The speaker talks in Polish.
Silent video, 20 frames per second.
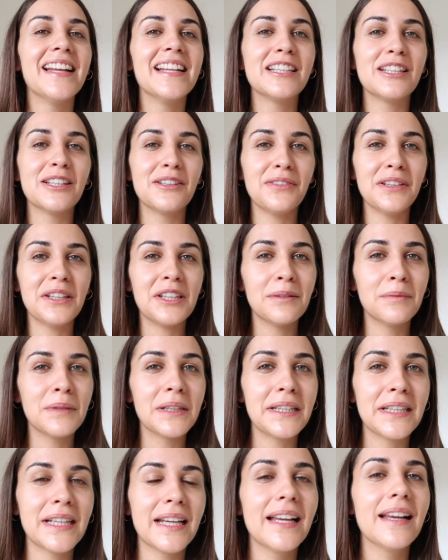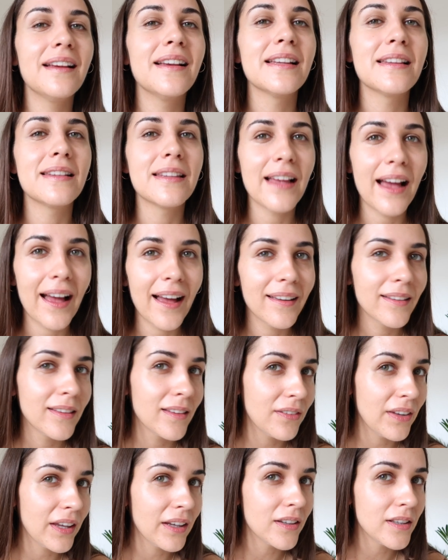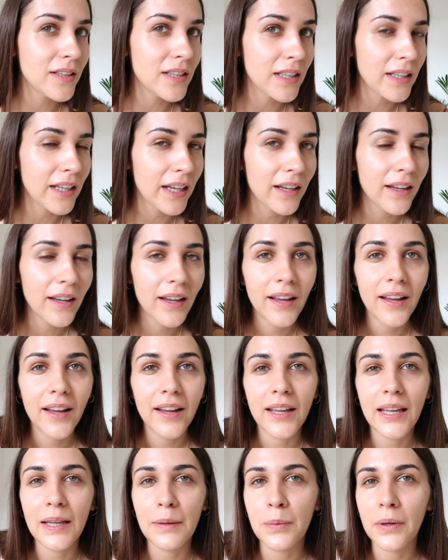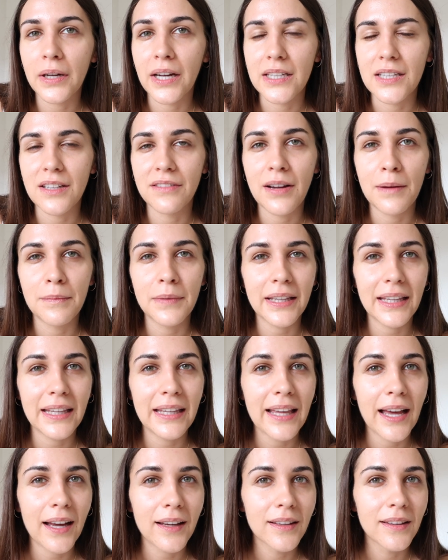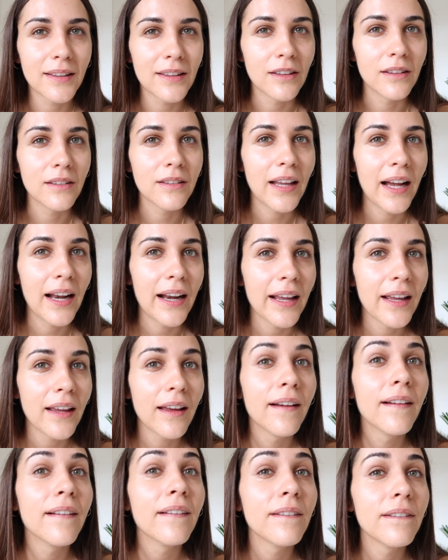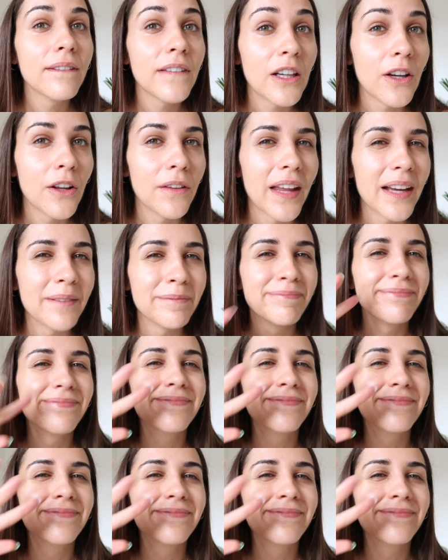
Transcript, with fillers: więc widzimy się za dwie godziny i pokażę Wam, jak to dalej wygląda.